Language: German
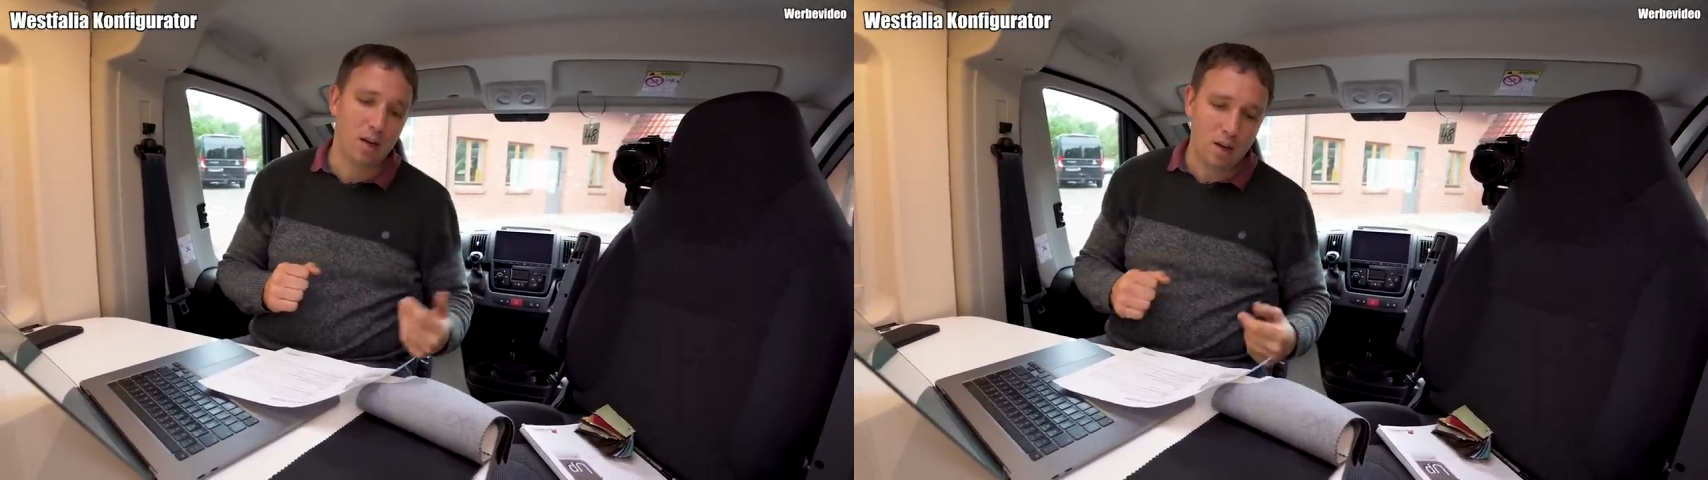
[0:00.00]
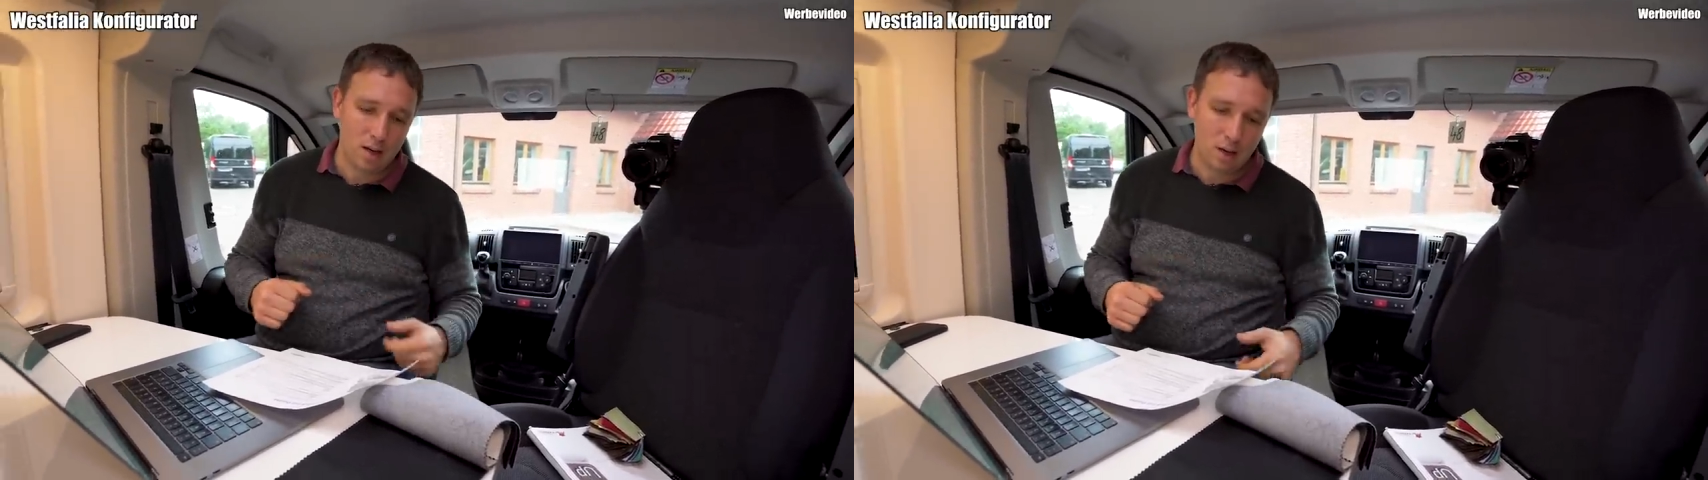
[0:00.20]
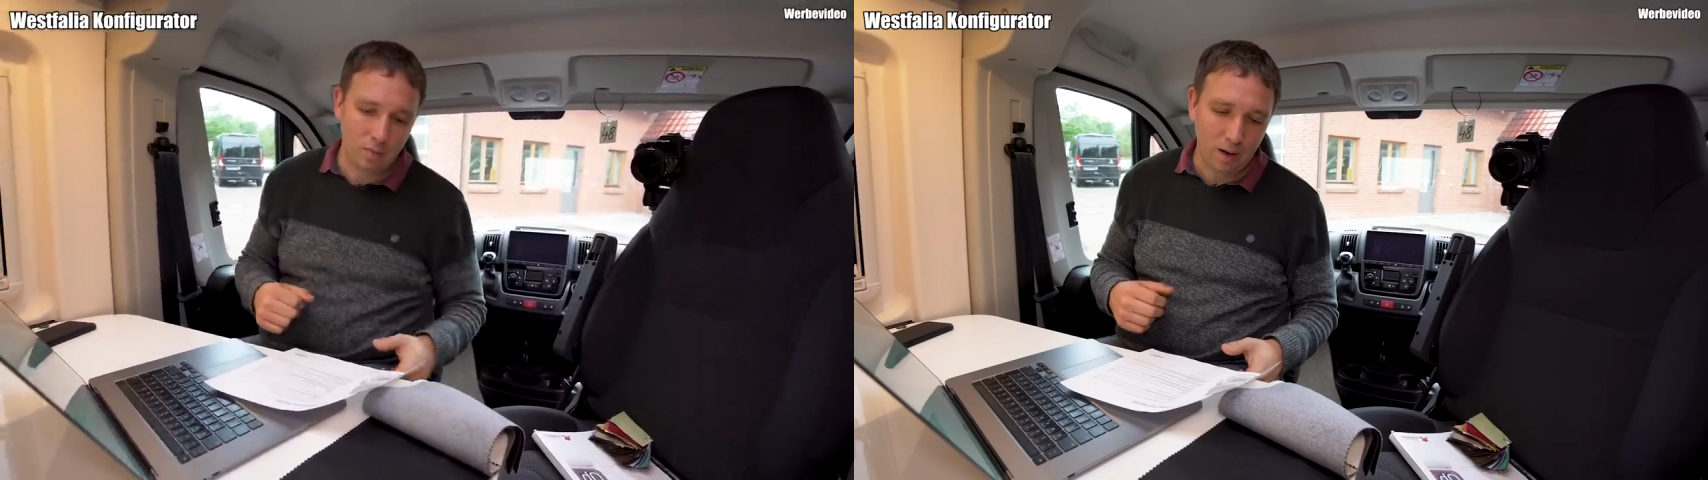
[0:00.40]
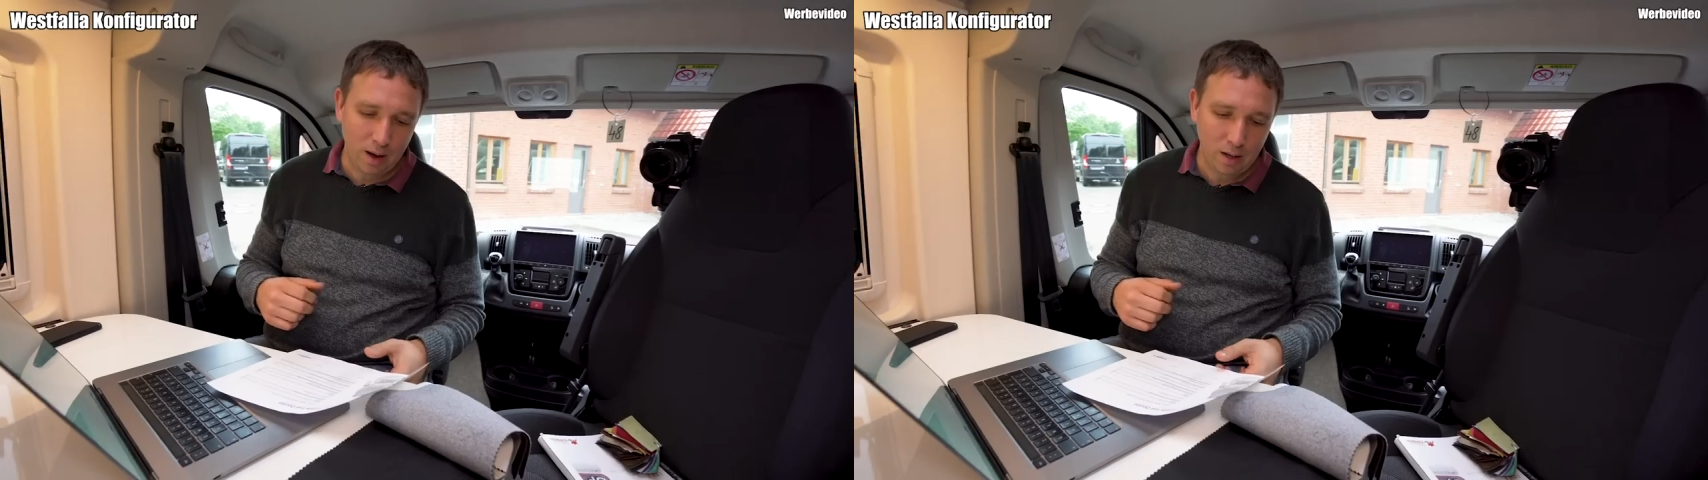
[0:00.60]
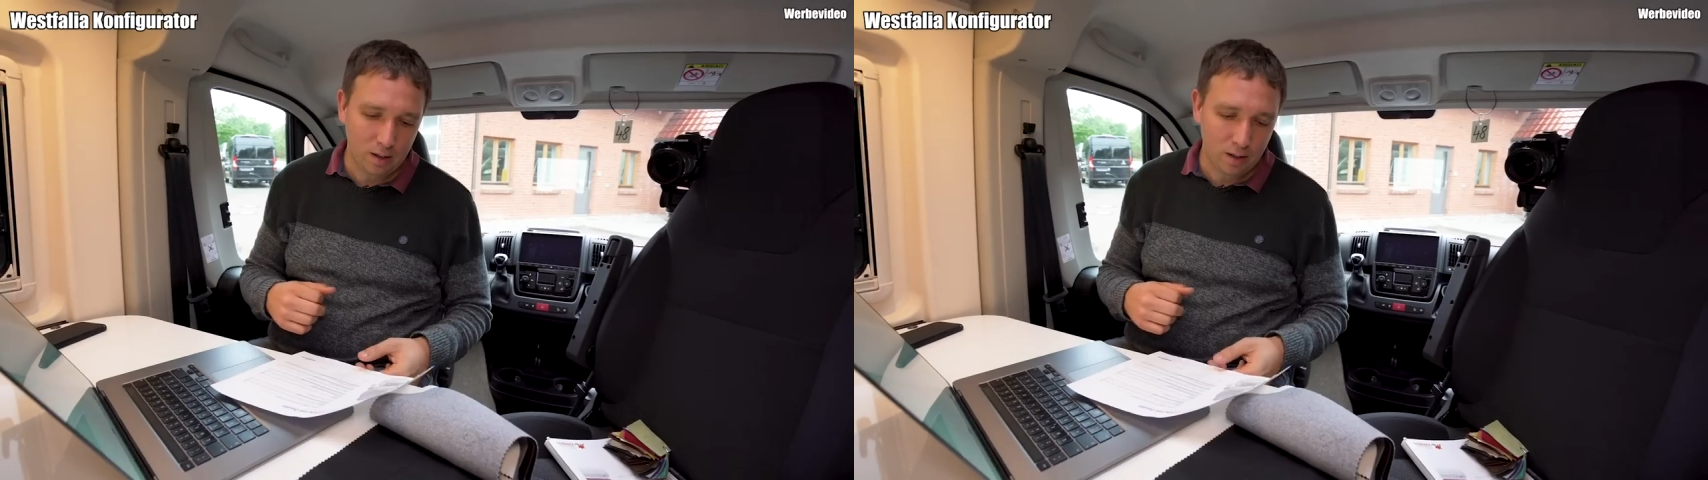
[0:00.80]
in dem
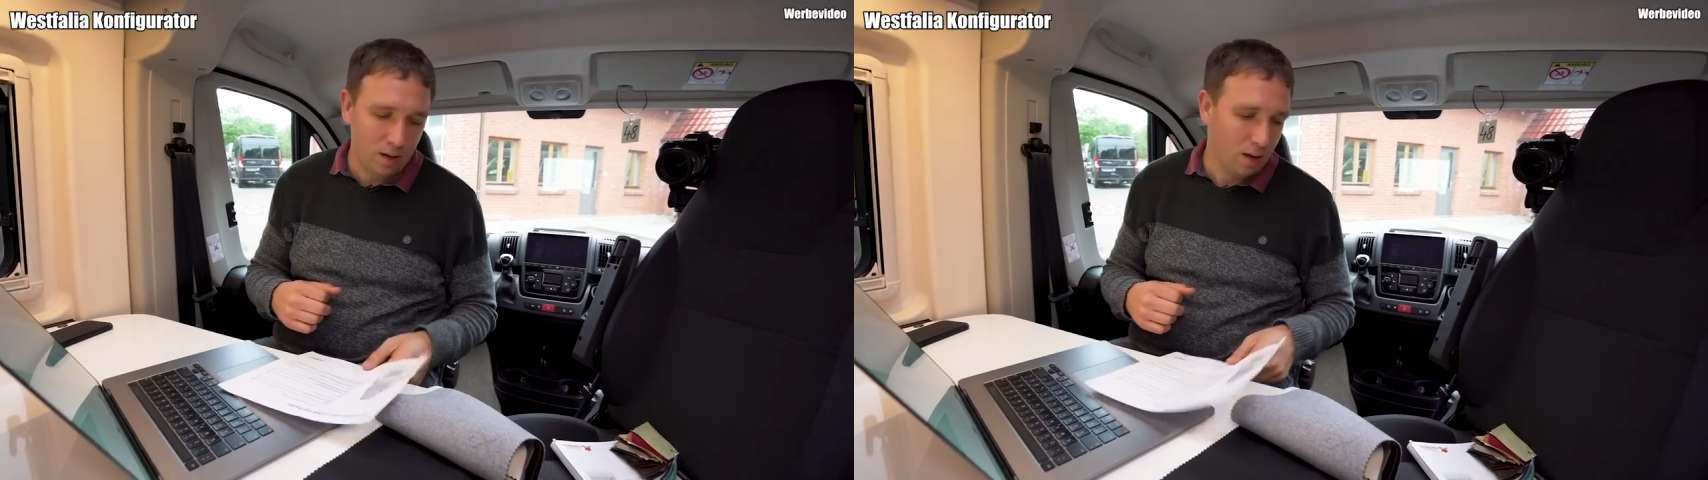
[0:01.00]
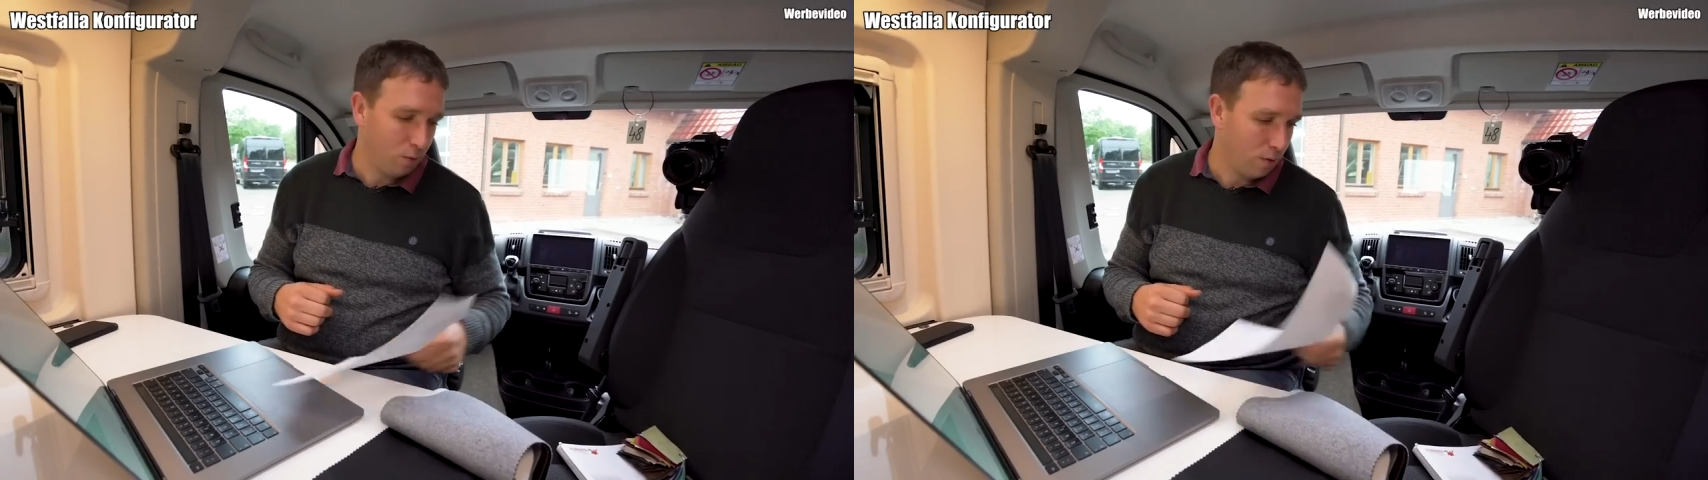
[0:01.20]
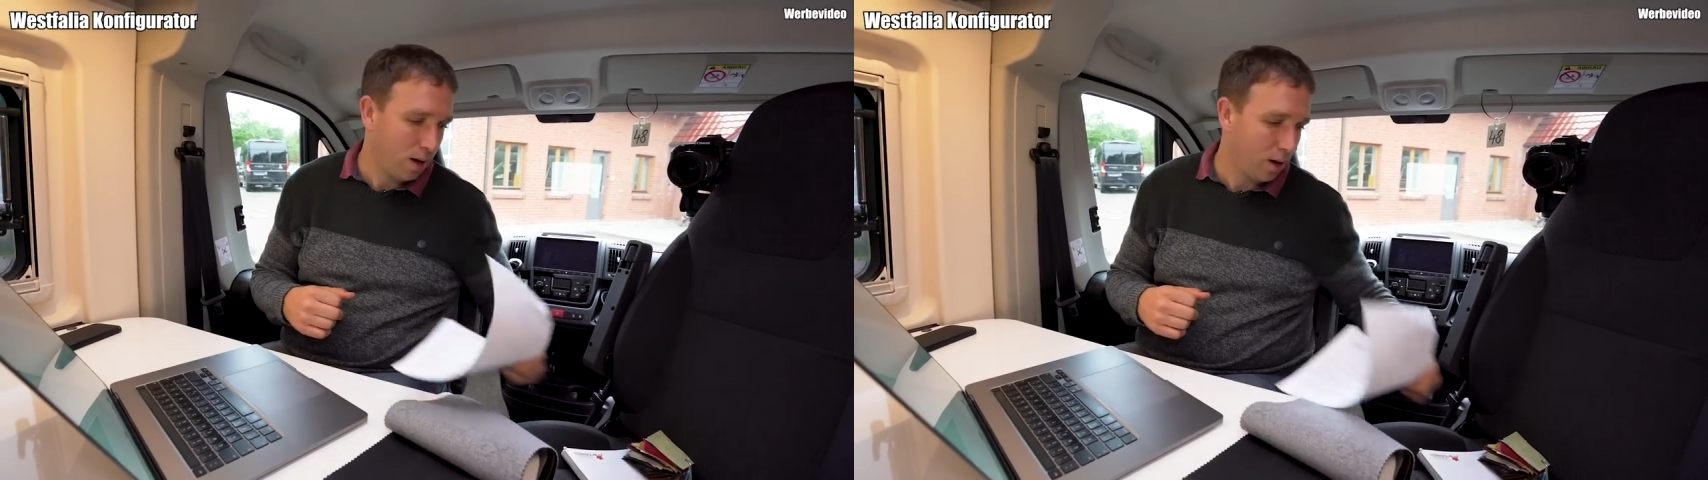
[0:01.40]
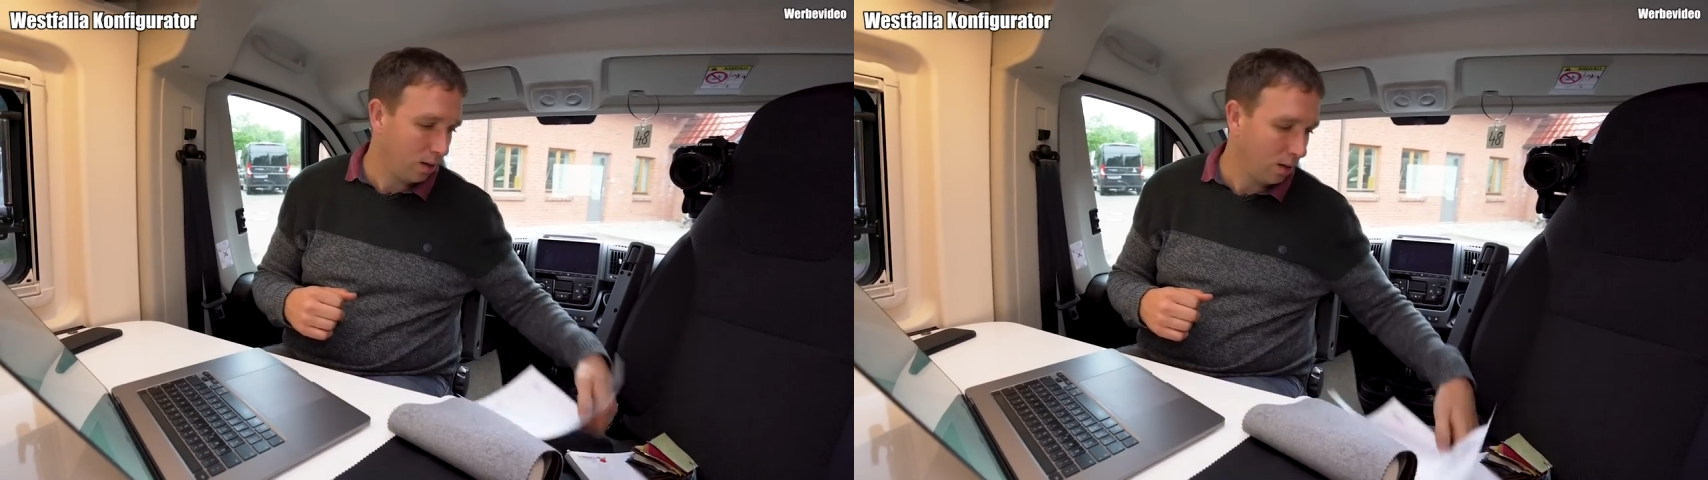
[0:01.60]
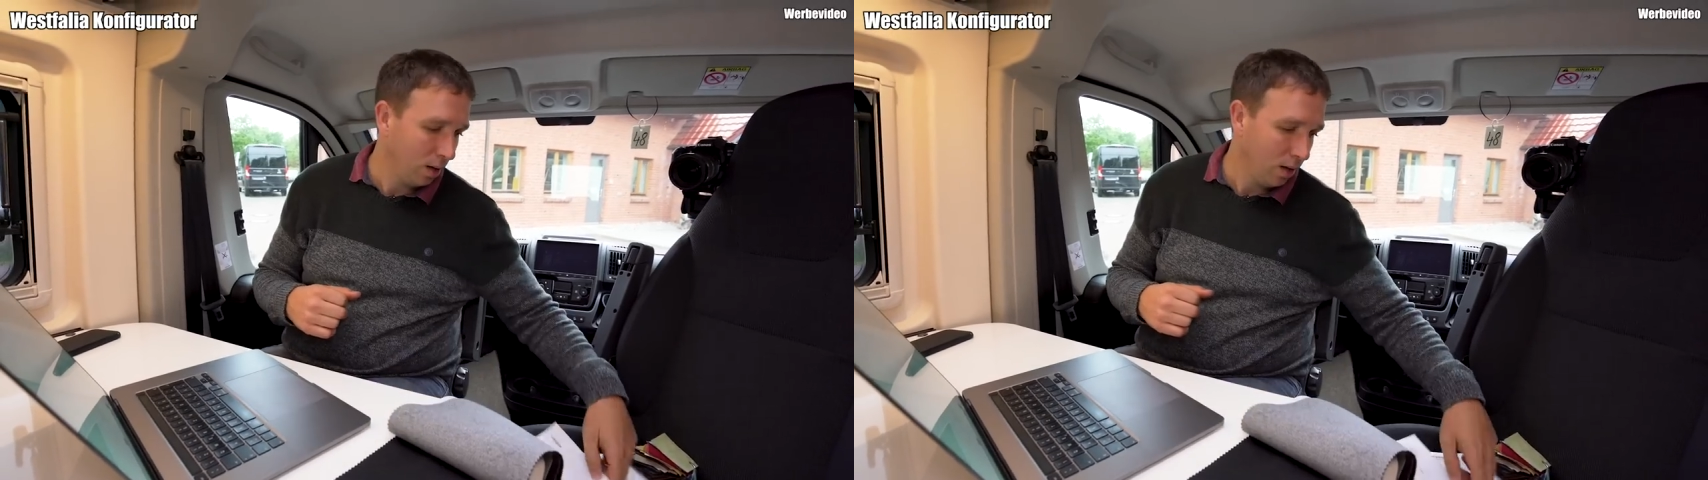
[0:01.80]
gleichen
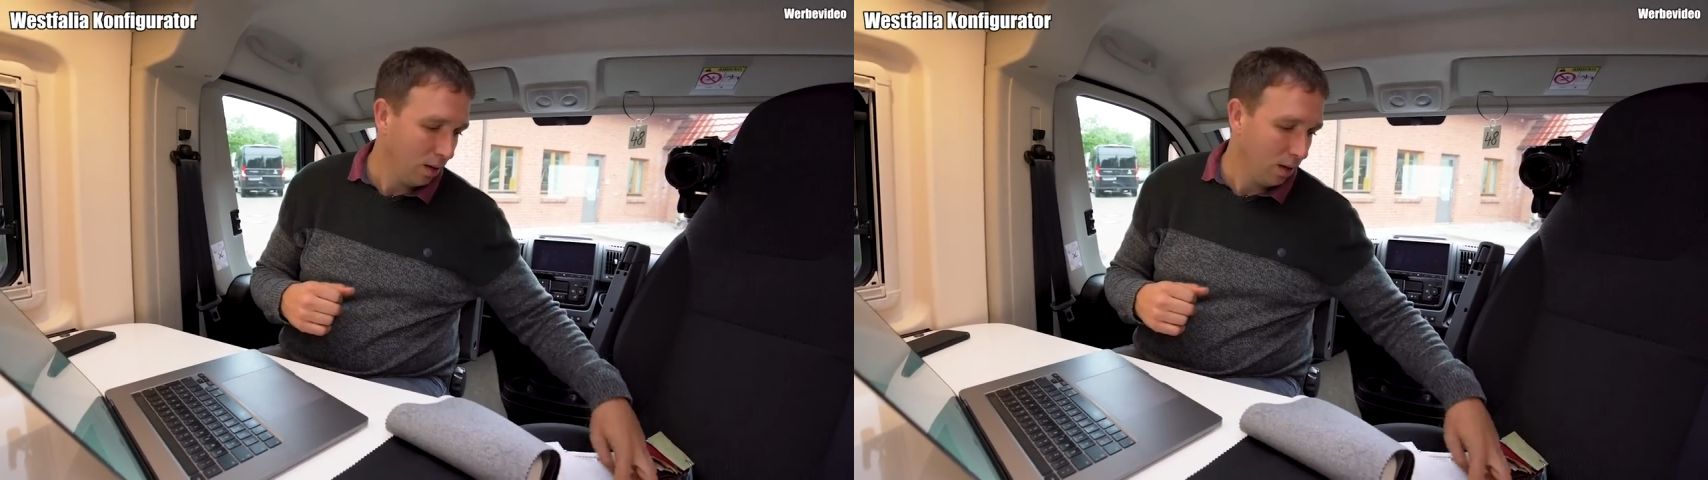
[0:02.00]
Nähfaden